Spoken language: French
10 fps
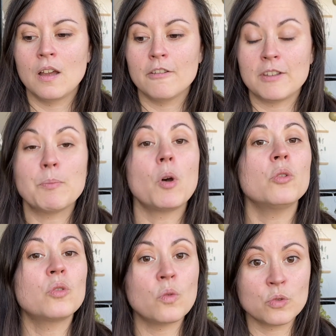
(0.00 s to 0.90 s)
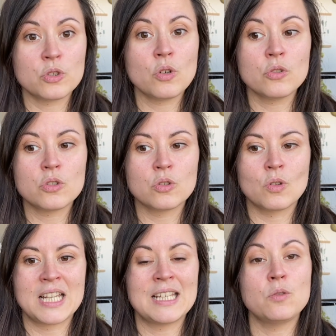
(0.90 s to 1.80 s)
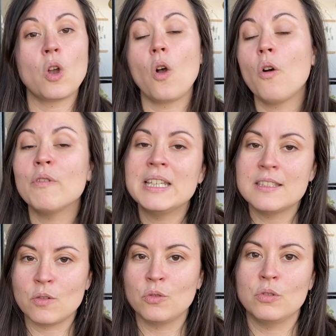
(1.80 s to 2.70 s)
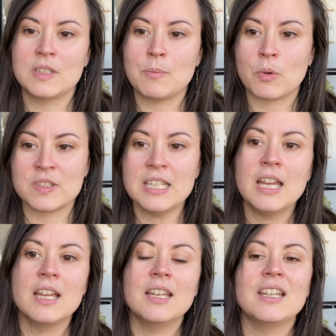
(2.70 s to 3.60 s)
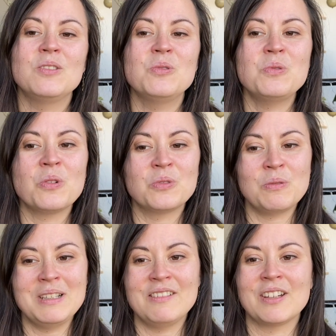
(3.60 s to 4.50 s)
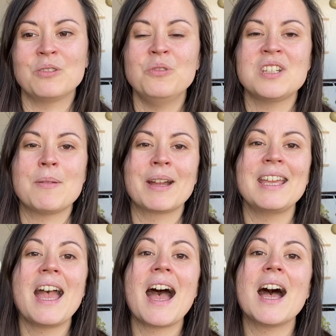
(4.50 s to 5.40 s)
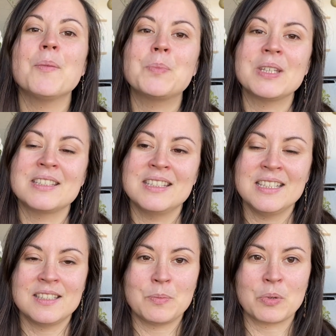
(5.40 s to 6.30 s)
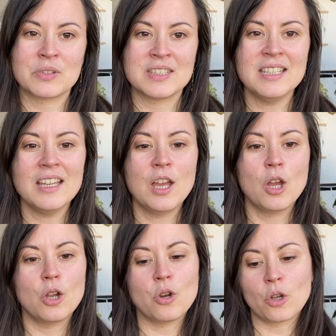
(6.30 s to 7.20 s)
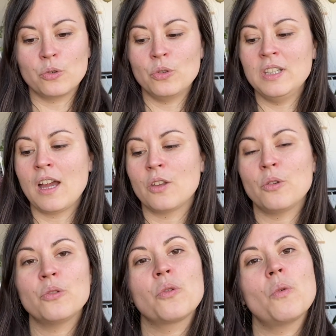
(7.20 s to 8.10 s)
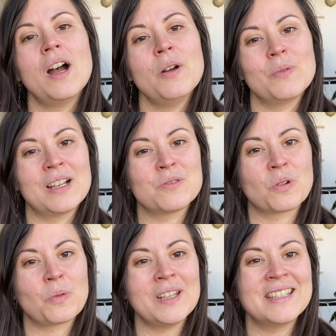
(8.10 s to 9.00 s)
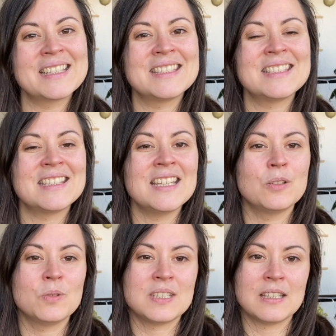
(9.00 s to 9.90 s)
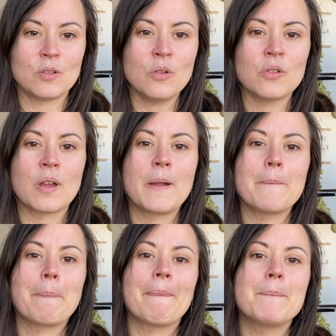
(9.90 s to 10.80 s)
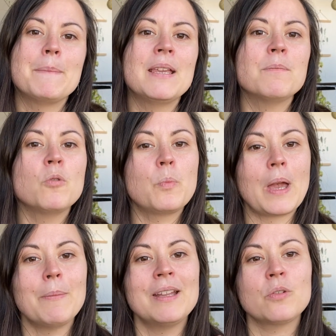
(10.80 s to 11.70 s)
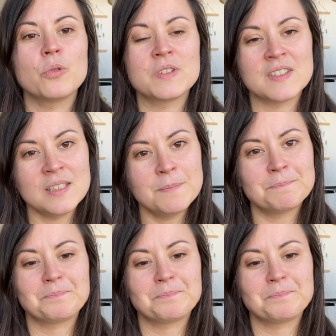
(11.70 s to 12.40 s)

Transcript: fait prendre conscience de la nature envahissante de ses pensées. Et du coup, en 2022, j'aimerais apaiser ces pensées, leur donner un endroit où elles ont le droit d'exister et de s'étendre, mais me permettre aussi